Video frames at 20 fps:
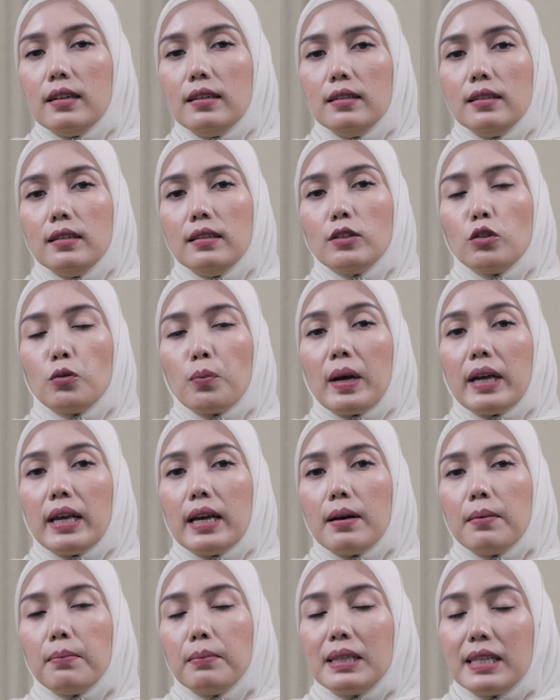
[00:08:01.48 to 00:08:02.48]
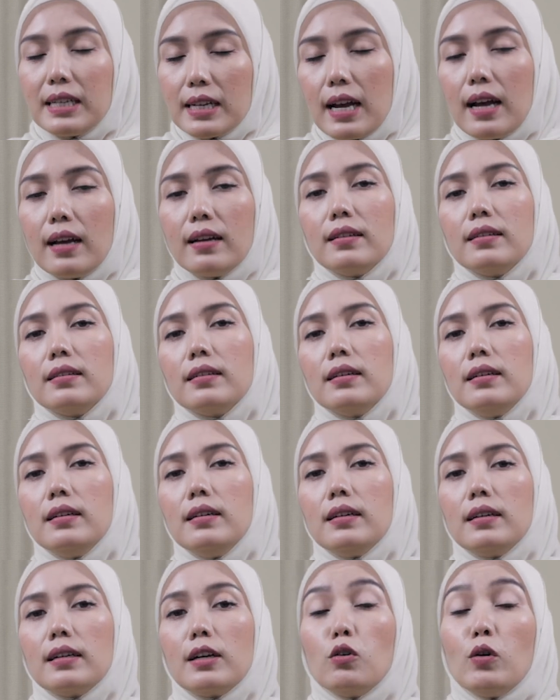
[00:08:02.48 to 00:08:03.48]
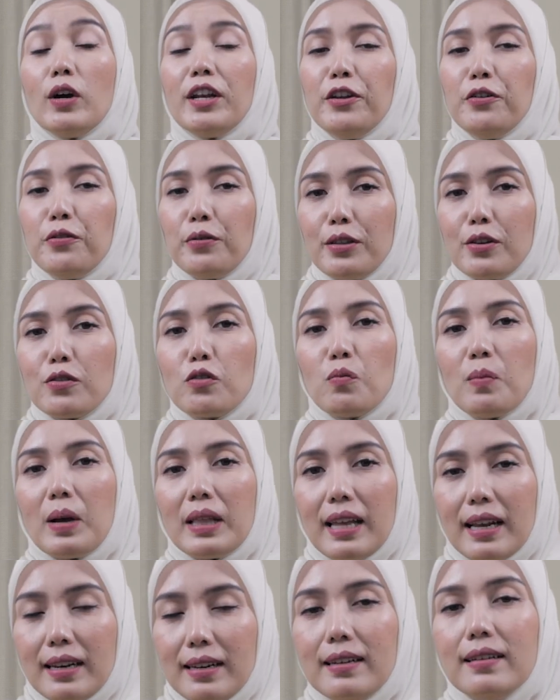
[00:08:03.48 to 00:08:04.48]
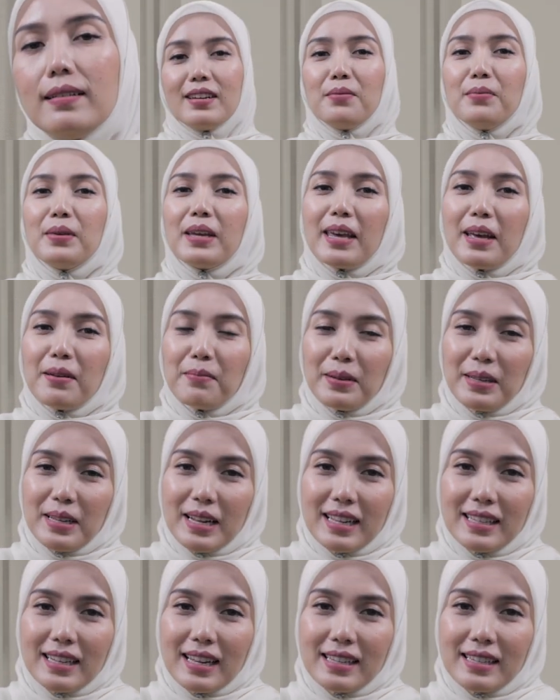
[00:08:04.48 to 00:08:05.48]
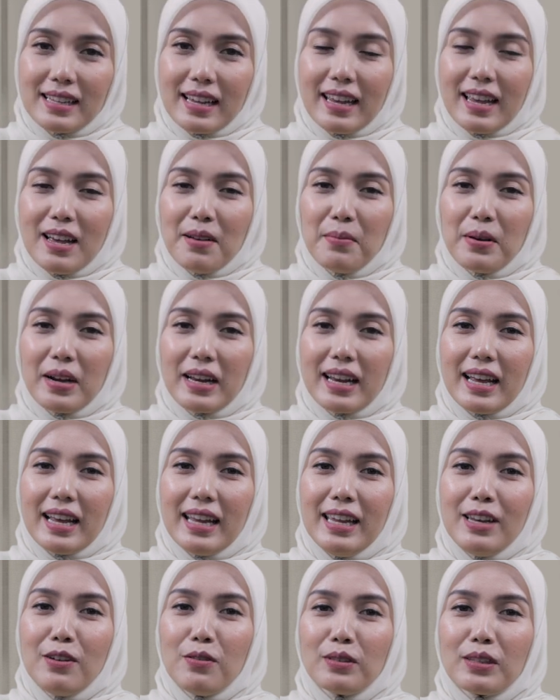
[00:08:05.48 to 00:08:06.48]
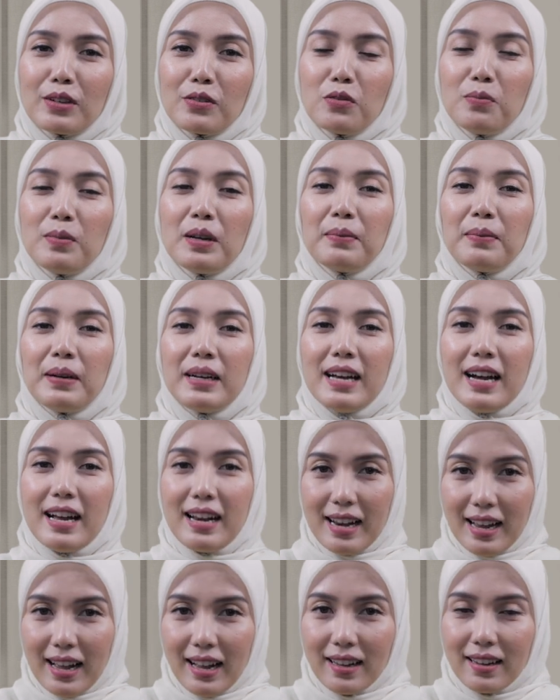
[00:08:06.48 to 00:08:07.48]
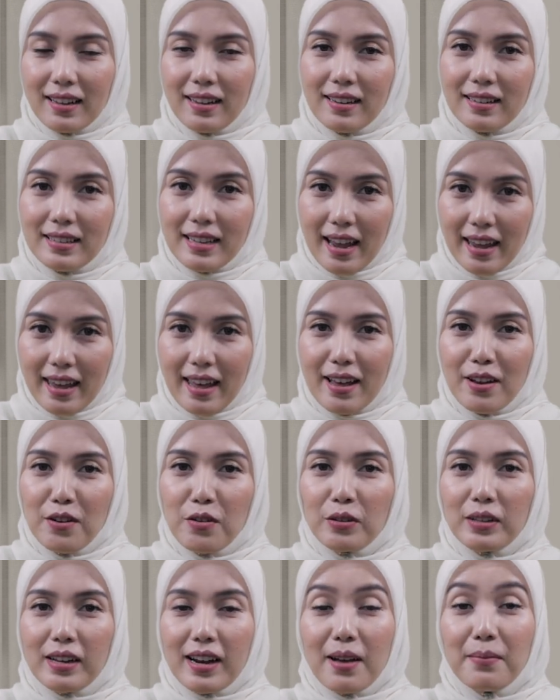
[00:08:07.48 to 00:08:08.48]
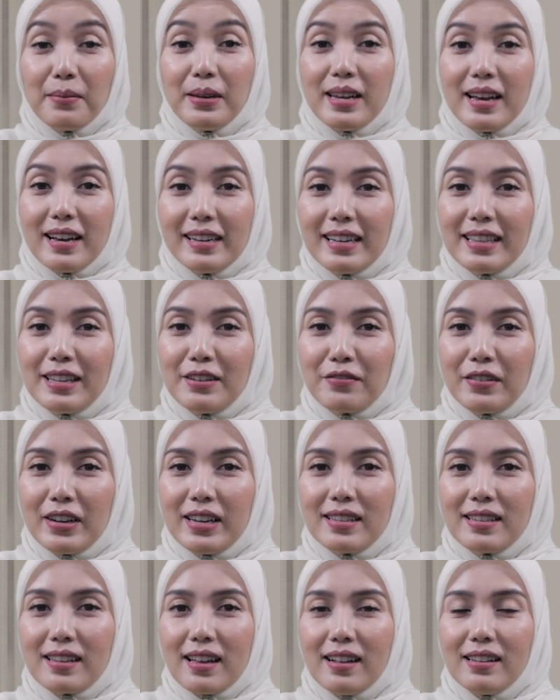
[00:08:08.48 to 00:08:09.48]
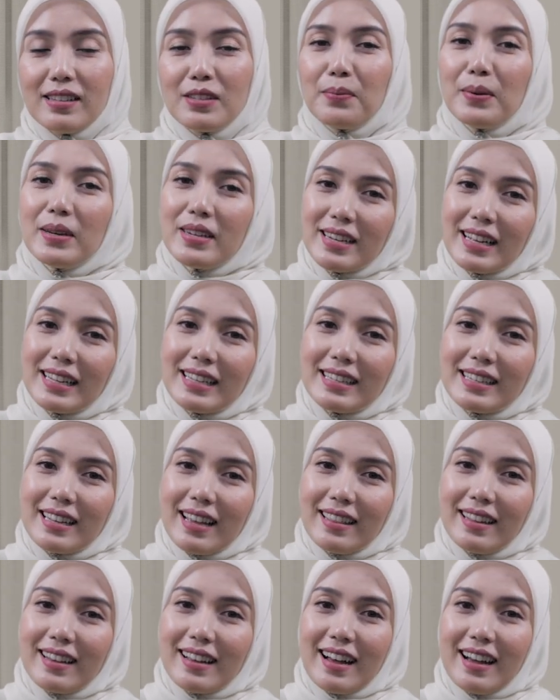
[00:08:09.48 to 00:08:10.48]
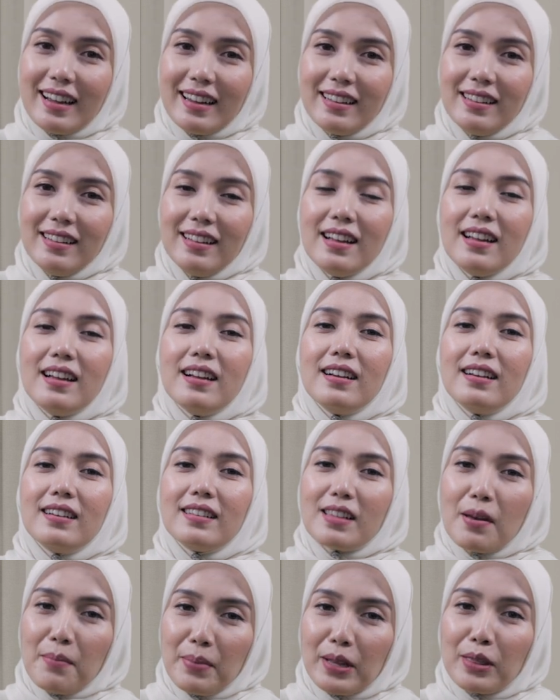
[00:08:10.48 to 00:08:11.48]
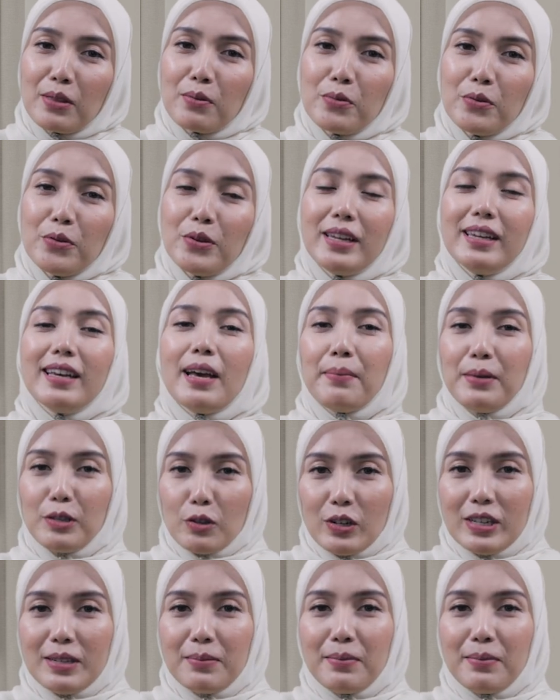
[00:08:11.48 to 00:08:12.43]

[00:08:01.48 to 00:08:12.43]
e, supaya mencegah e, keluhan hidung tersumbat tadi. Demikian penjelasan saya mengenai hidung tersumbat pada anak. Saya Dr. Hamidah Hayati Faisal, spesialis THTKL. Sampai ketemu di episode